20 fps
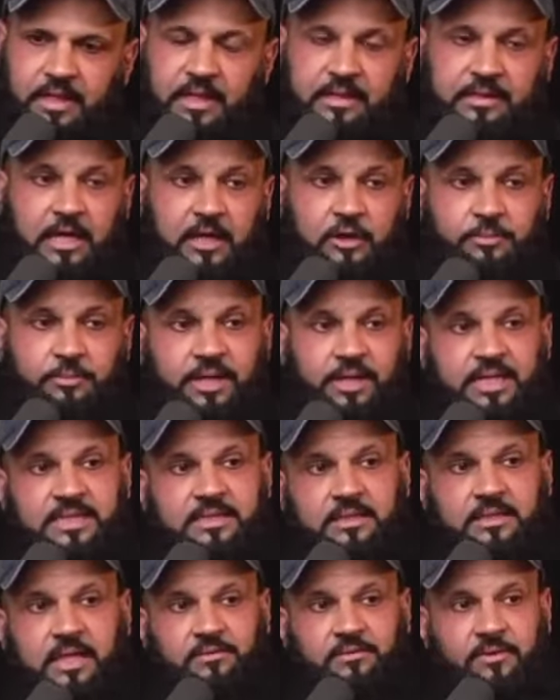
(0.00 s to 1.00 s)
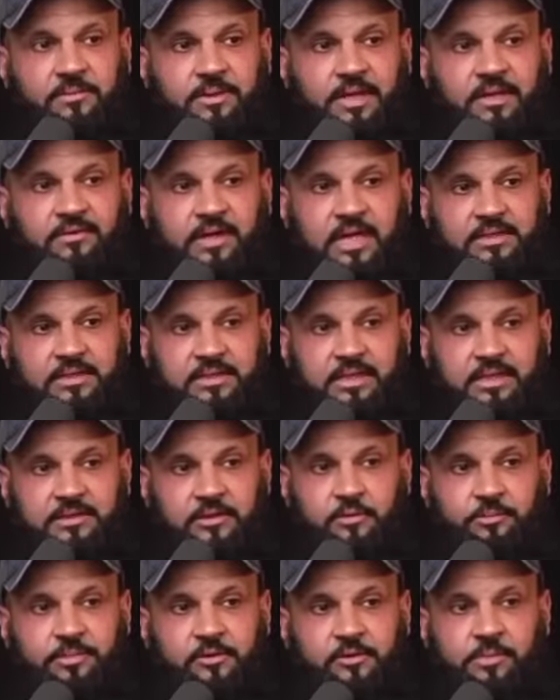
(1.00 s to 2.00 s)
अल्लाह ताला तुम्हें रिज ता फरमाए वहां से
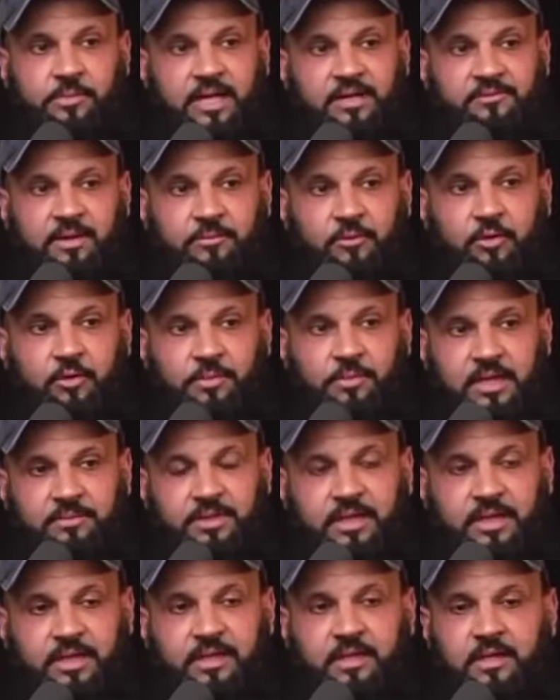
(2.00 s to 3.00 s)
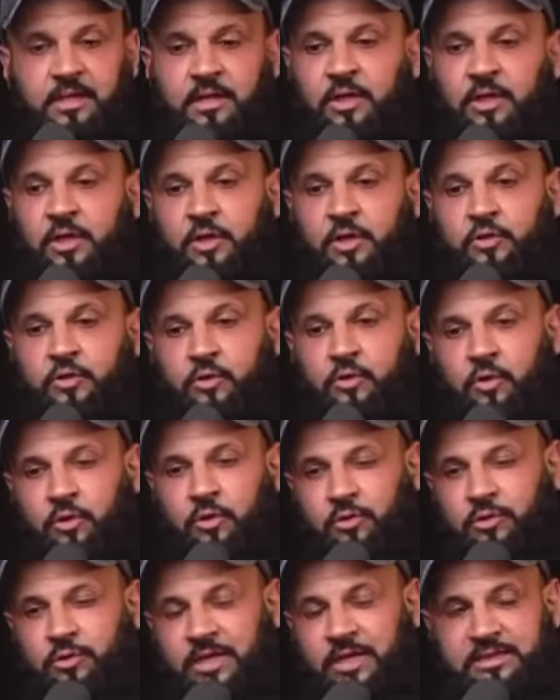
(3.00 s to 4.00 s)
जहां से तुमने तुम्हारे वहम गुमान में नहीं है
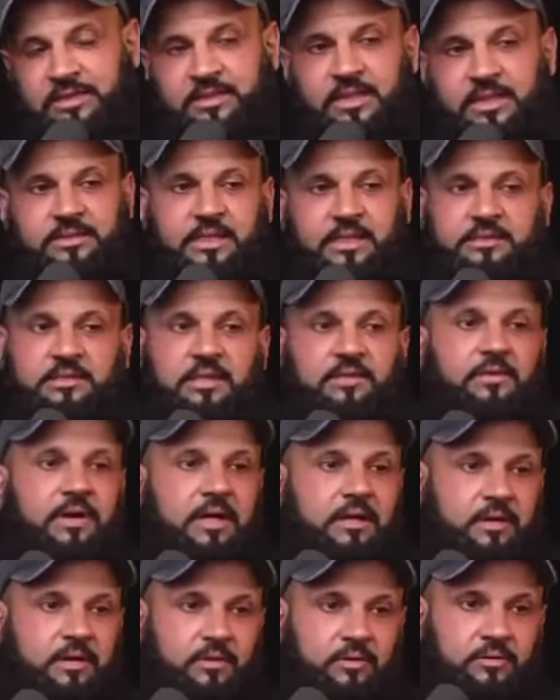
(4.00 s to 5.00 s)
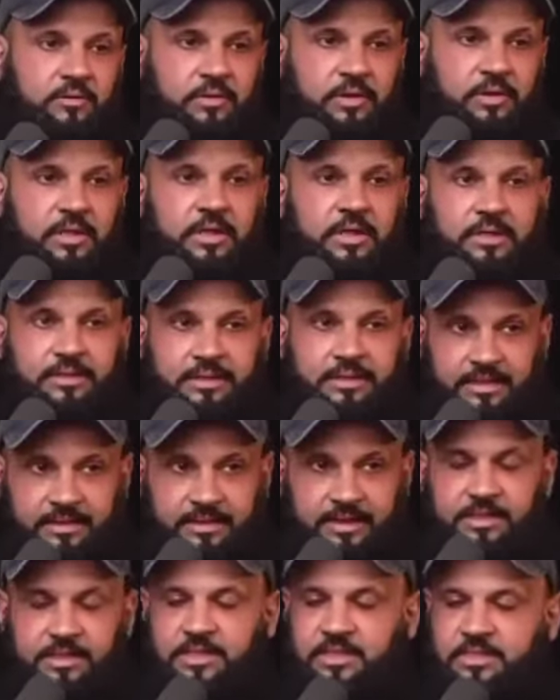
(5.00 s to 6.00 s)
तो कसरत से इस्तफार करो
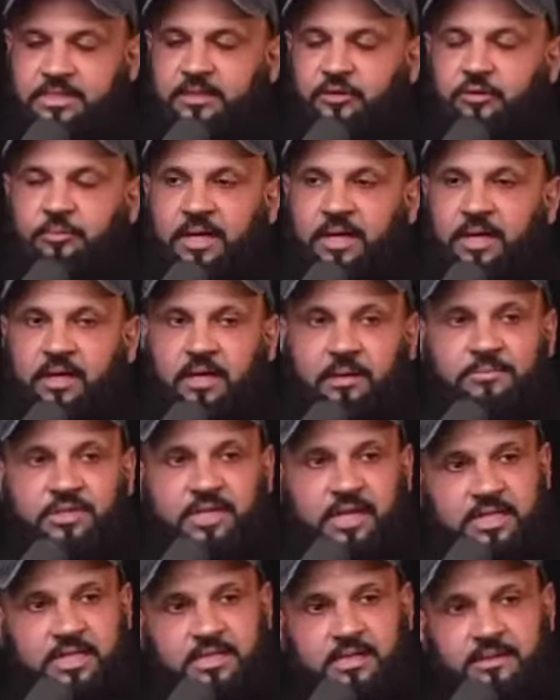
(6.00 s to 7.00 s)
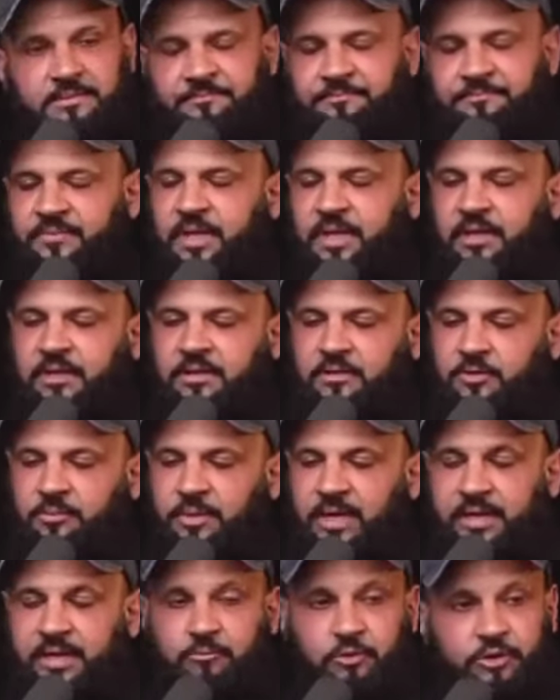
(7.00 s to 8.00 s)
यानी तीन चीजें तुम्हारा गम चला जाए
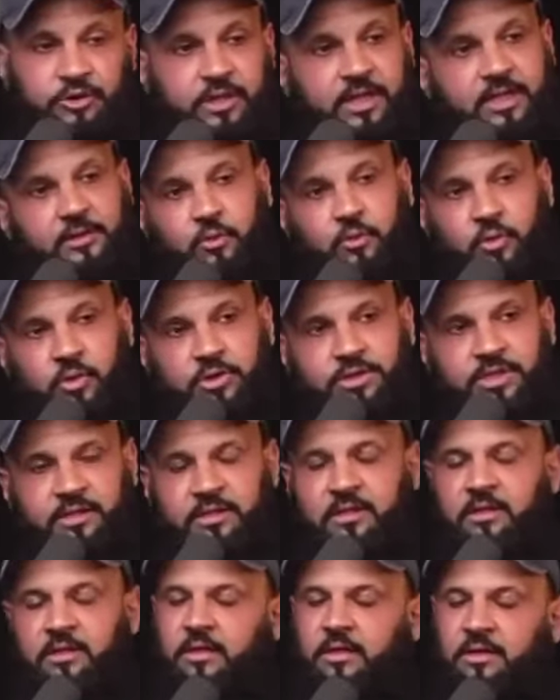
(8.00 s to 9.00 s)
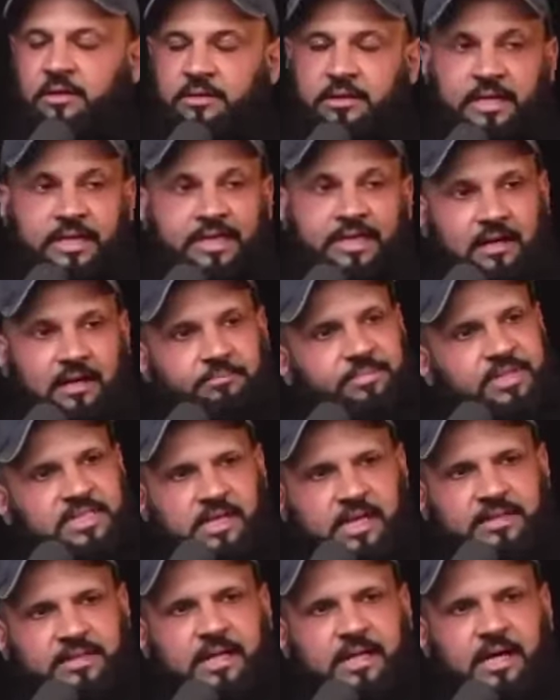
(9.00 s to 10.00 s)
तुम्हारी मुश्किलें दूर हो जाए यानी गम
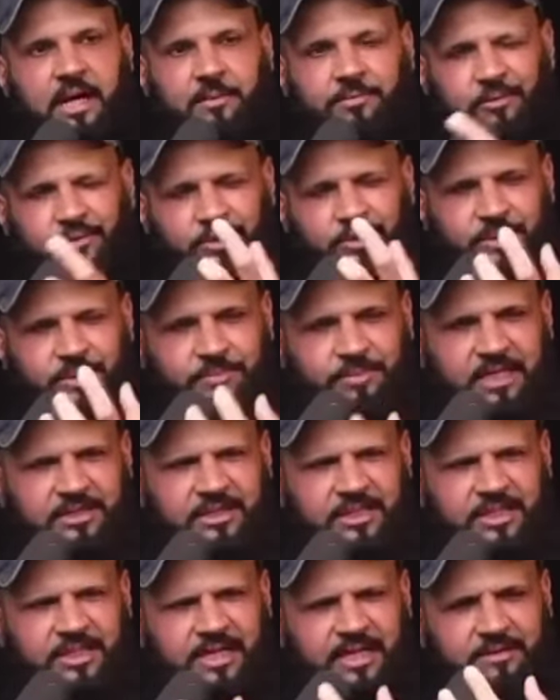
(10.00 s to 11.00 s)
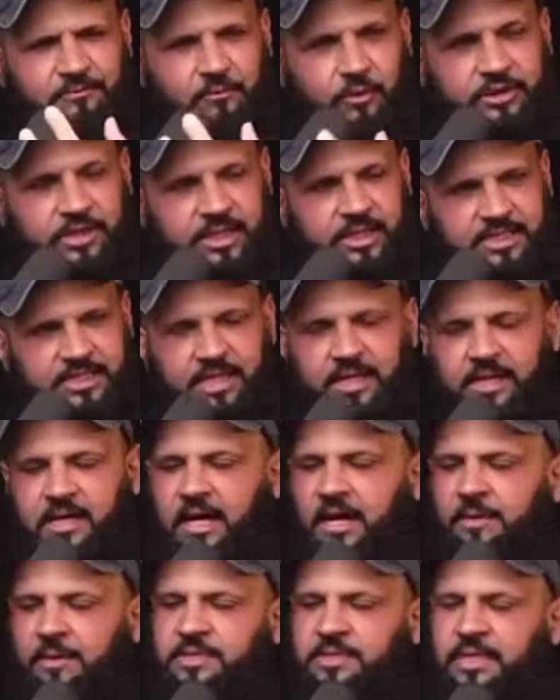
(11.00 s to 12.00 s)
भी चला जाए आपको जो डिप्रेशन है वो चली
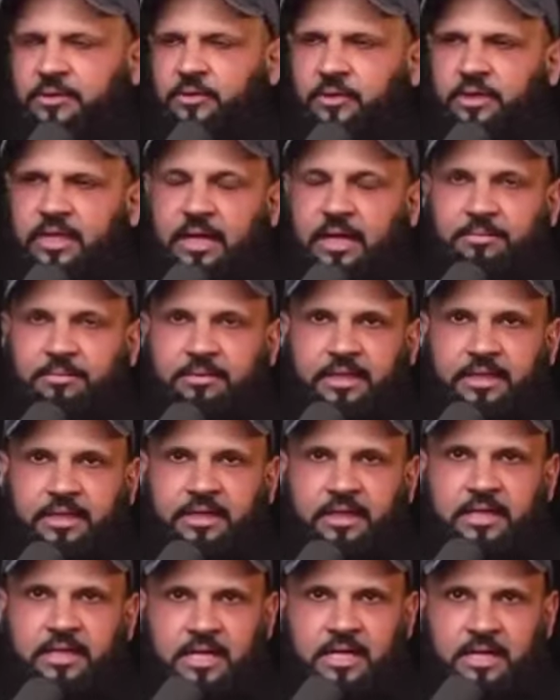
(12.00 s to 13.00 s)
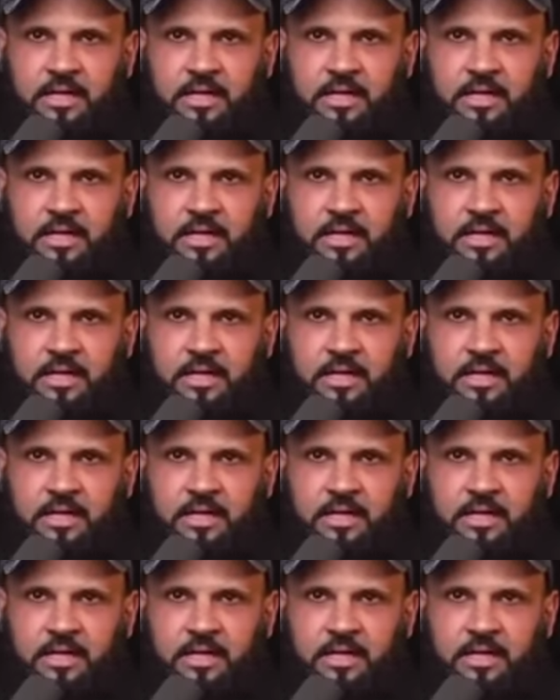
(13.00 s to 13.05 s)
जाए आप चाहते हो कि आपकी